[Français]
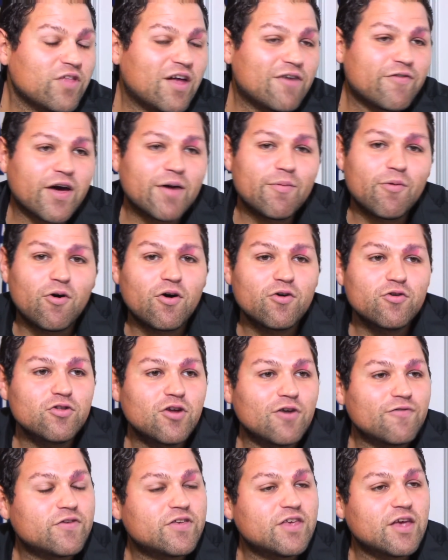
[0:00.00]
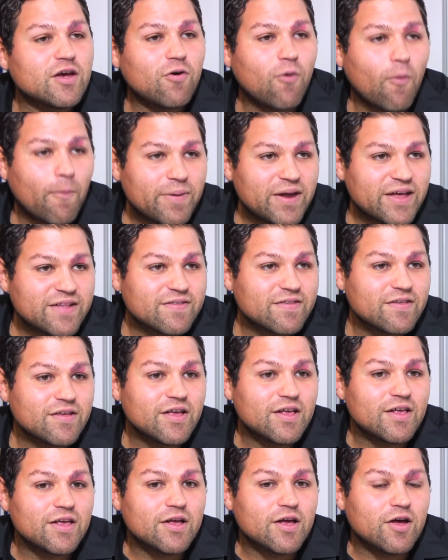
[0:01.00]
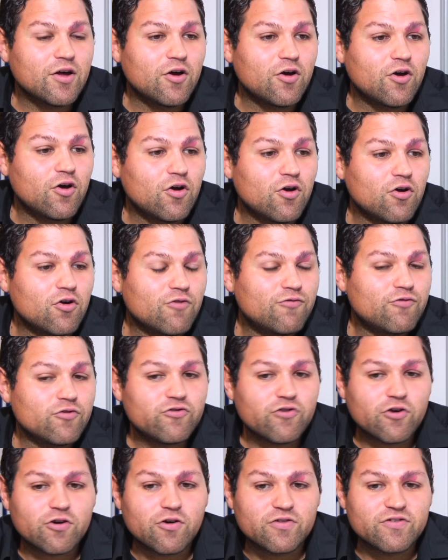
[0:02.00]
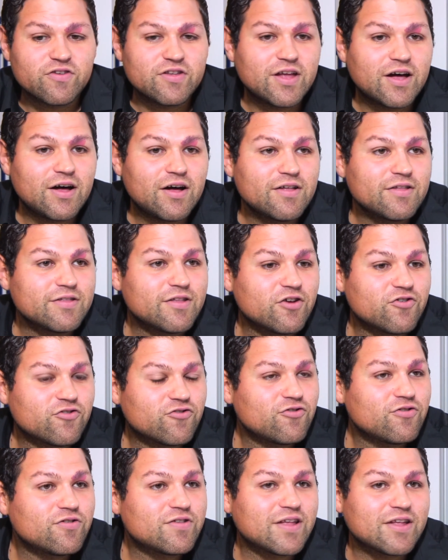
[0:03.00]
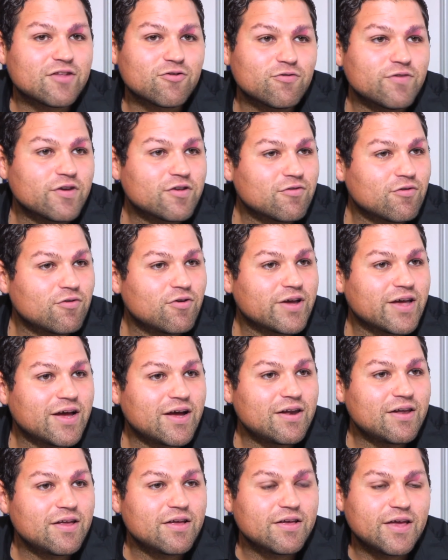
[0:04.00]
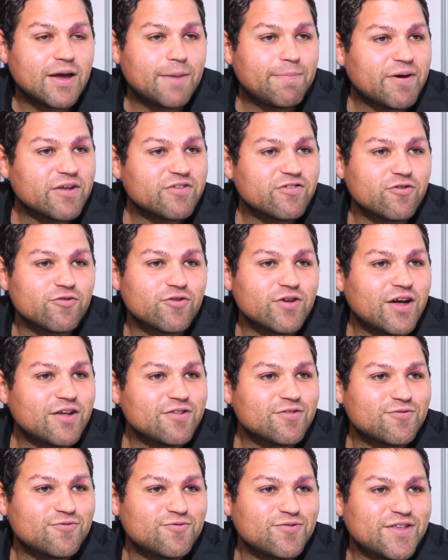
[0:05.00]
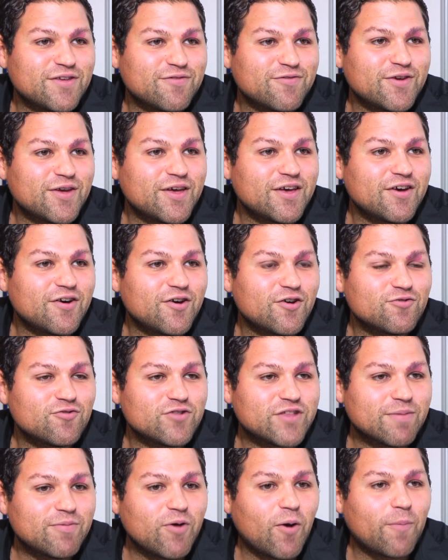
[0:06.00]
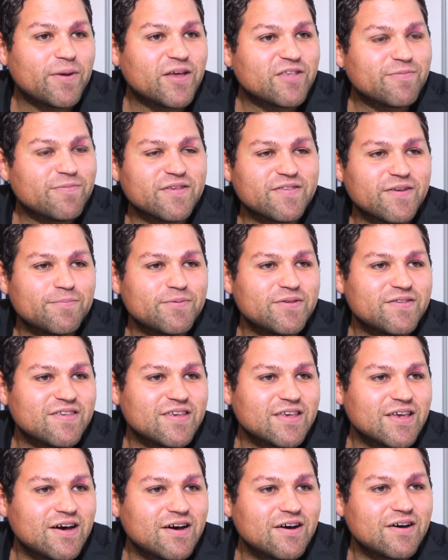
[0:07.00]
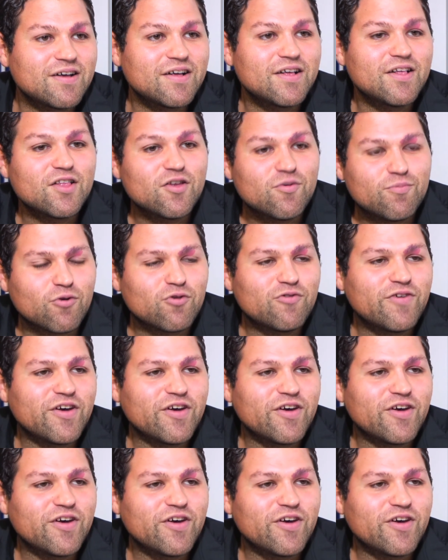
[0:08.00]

On a vraiment une offre qui est complète. le futur candidat n'a juste à trouver son local et à partir de là, tout est, fait, tout est mis en place par Simplicicar pour